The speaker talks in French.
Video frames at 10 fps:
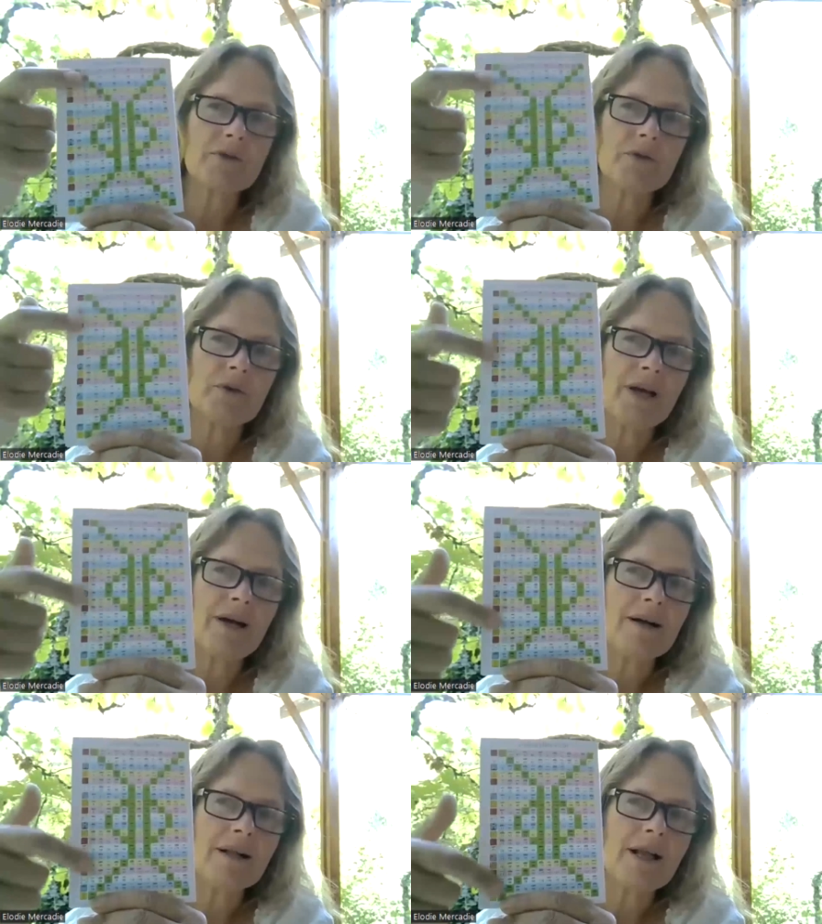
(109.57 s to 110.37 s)

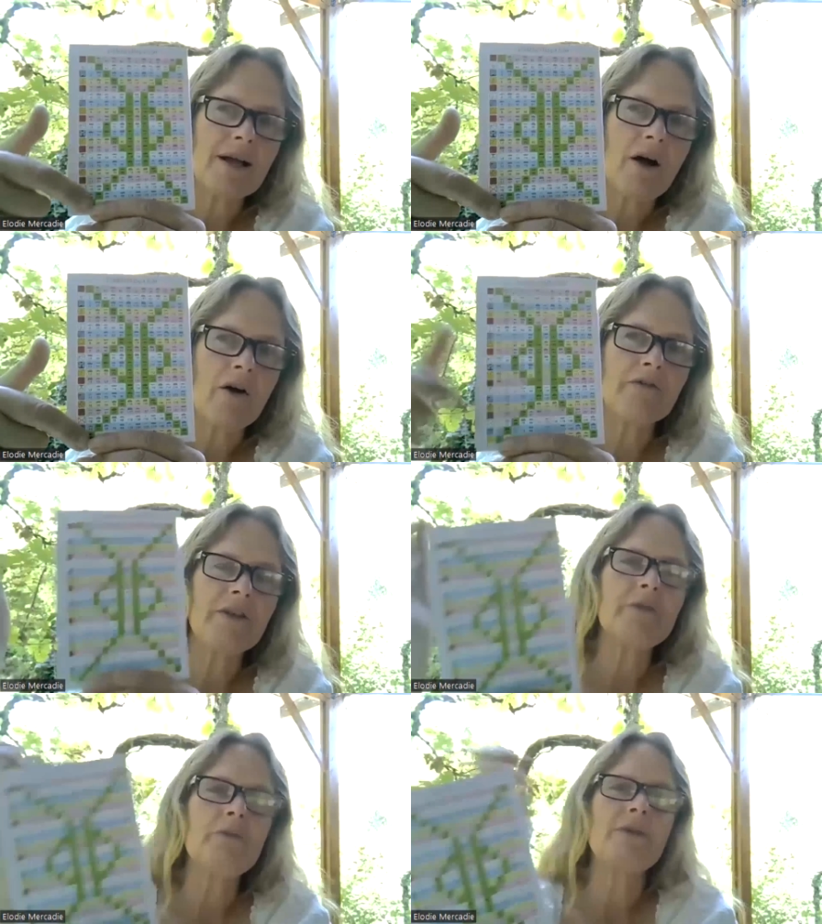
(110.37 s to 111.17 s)
ceux-là, en
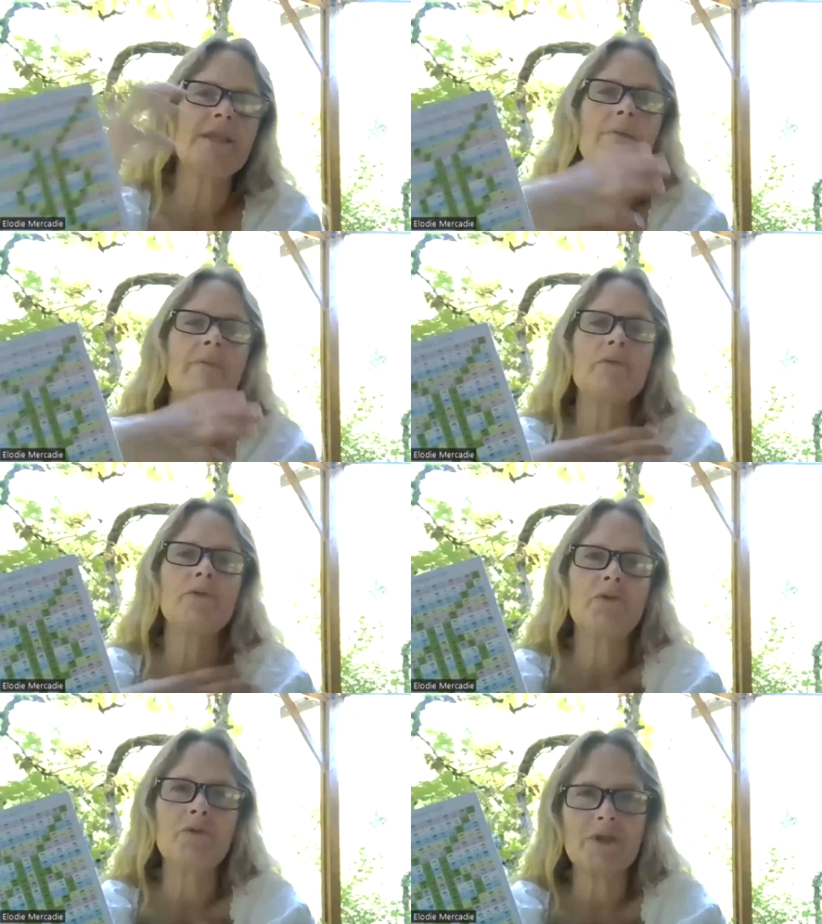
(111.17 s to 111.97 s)
fait, nous les
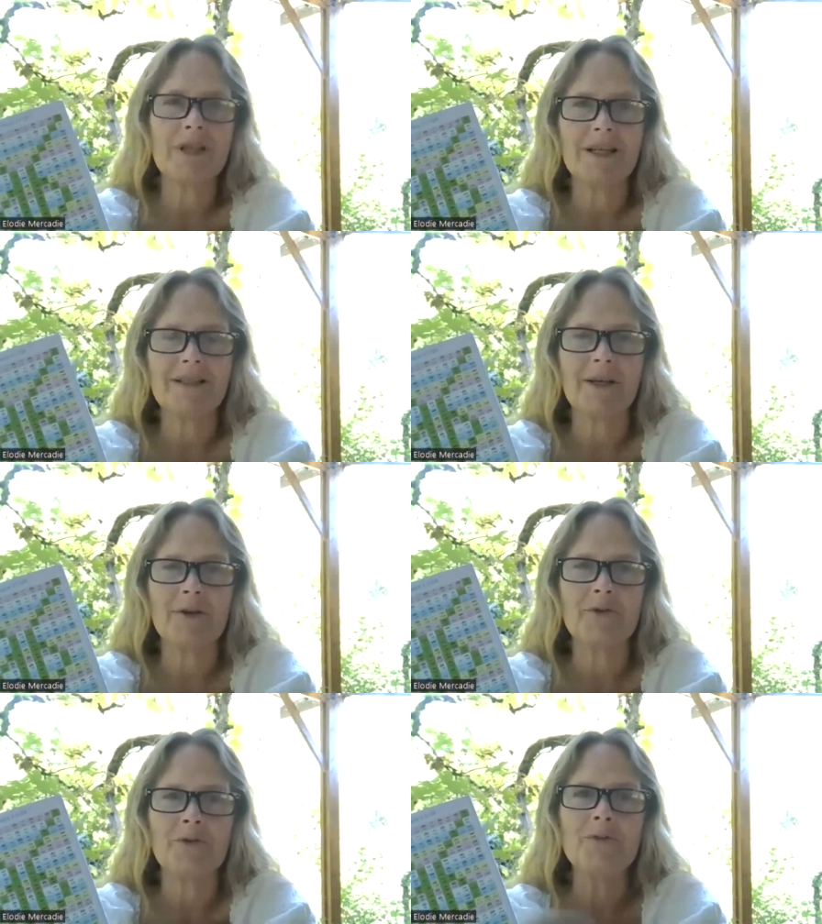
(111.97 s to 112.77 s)
avons tous à
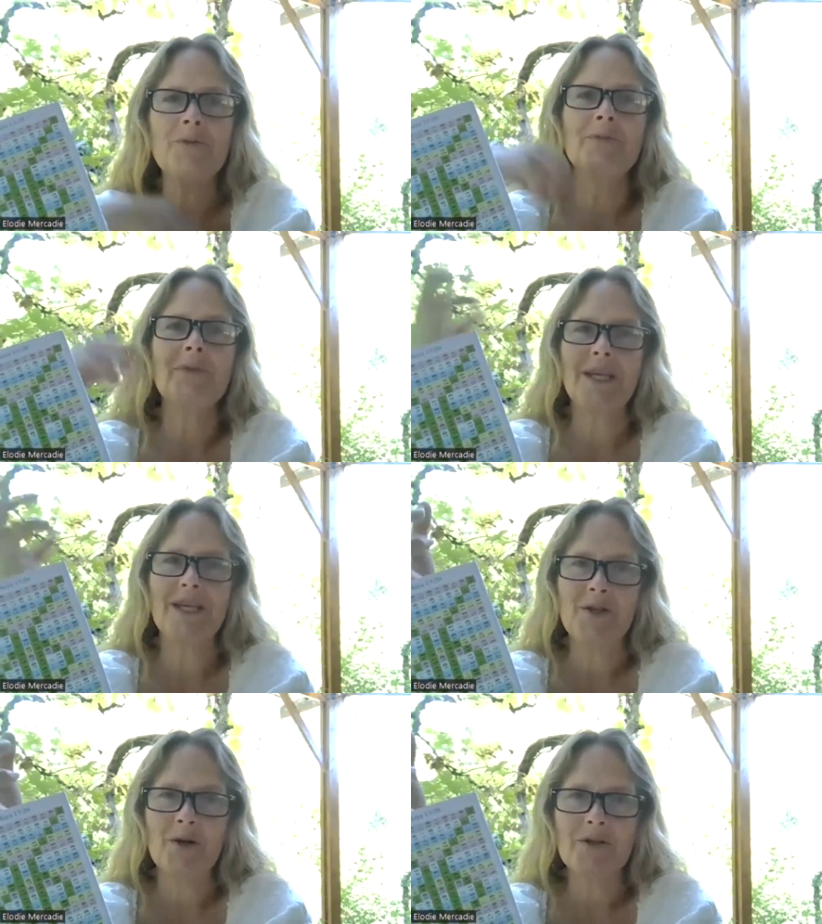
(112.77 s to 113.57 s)
l'intérieur de nous,
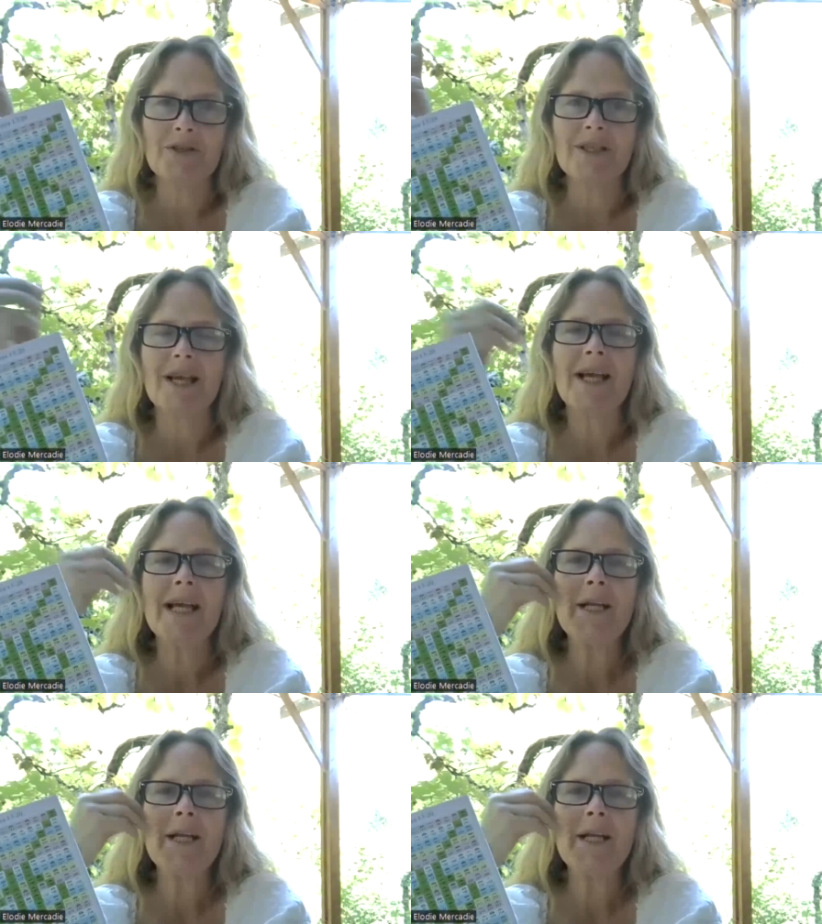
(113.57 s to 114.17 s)
ils dansent.